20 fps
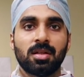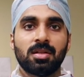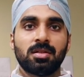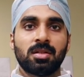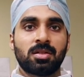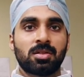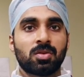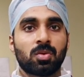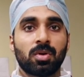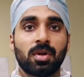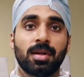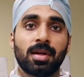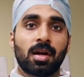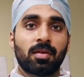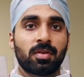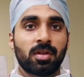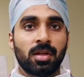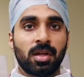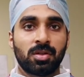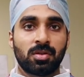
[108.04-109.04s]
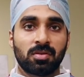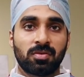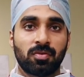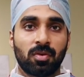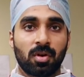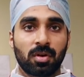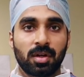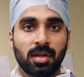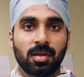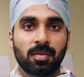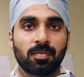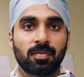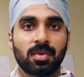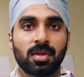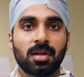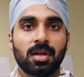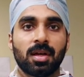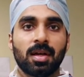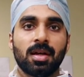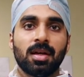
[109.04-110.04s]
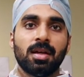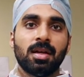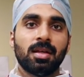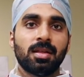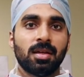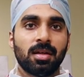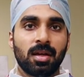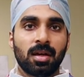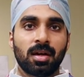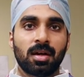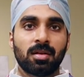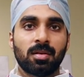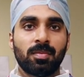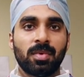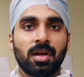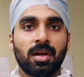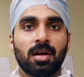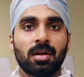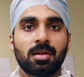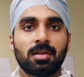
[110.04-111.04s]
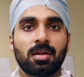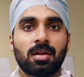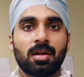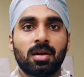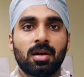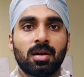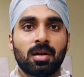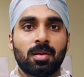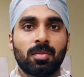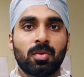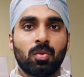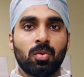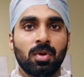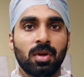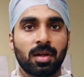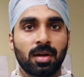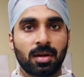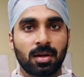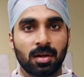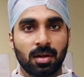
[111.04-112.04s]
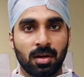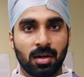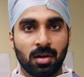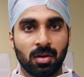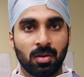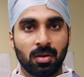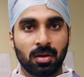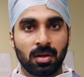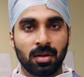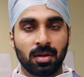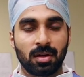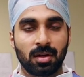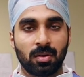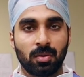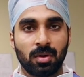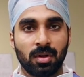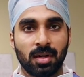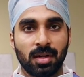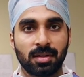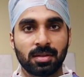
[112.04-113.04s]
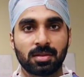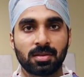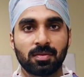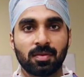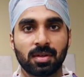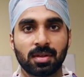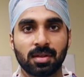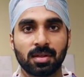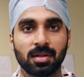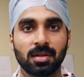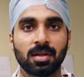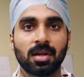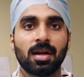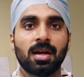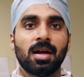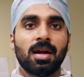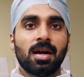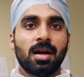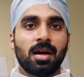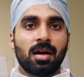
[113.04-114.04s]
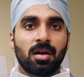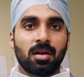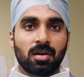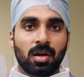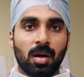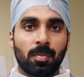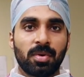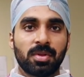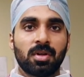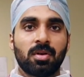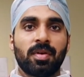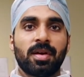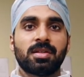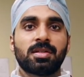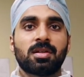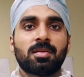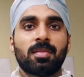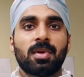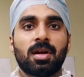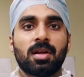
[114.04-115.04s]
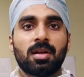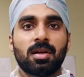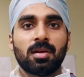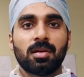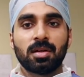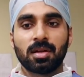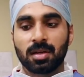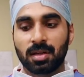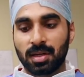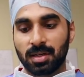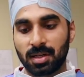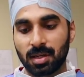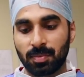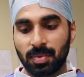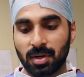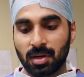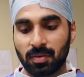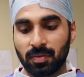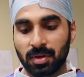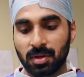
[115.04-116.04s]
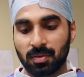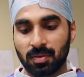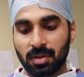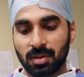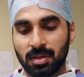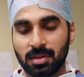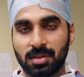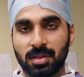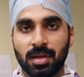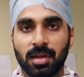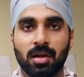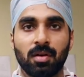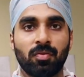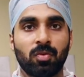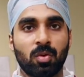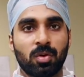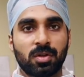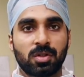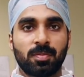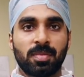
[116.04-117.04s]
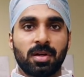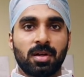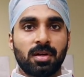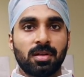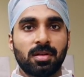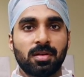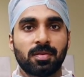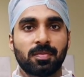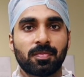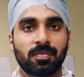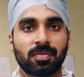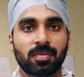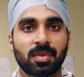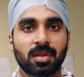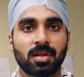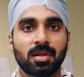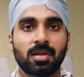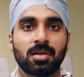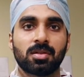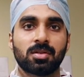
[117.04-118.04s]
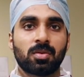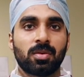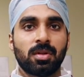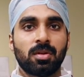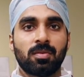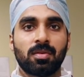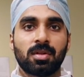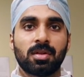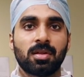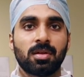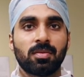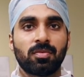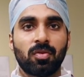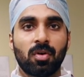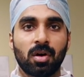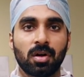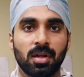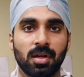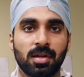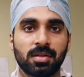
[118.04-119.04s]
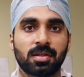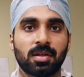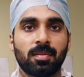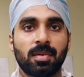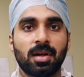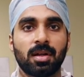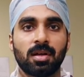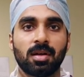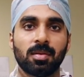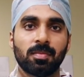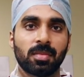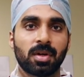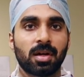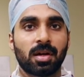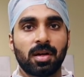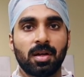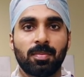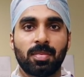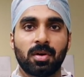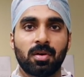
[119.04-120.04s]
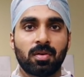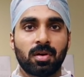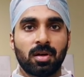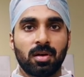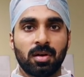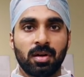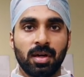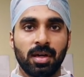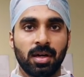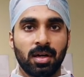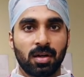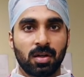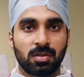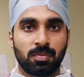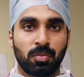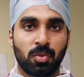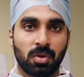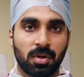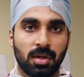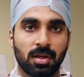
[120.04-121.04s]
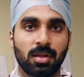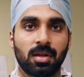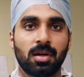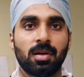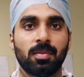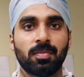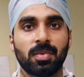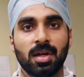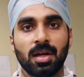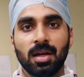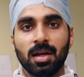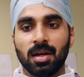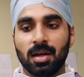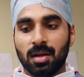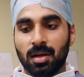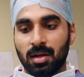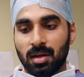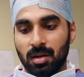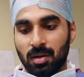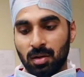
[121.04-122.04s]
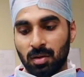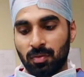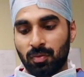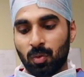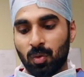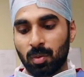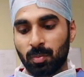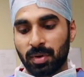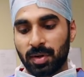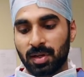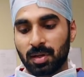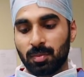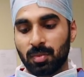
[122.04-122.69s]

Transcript: திஸ் இஸ் ஒன்லி ஆஃப்டர் த ஏஜ் ஆஃப் ஃபார்ட்டி இது ஏன் அது அப்படி ஆகுதுன்னா நம்ம உள்ளே இருக்கிற கண்ணுக்கு இருக்கிற ஒரு லென்ஸ் வந்து நாற்பதுக்கு வயசுக்கு மேலே கிட்ட பார்வைக்கு வந்து சரியாக ஃபோக்கஸ் பண்ணாது ஸோ இது வந்து ஃபார்ட்டி இயர்ஸ்க்கு மேலே கண்டிப்பாக அவங்க ரீடிங் கிளாஸ் போட்டால் தான் ஃபோன் படிக்க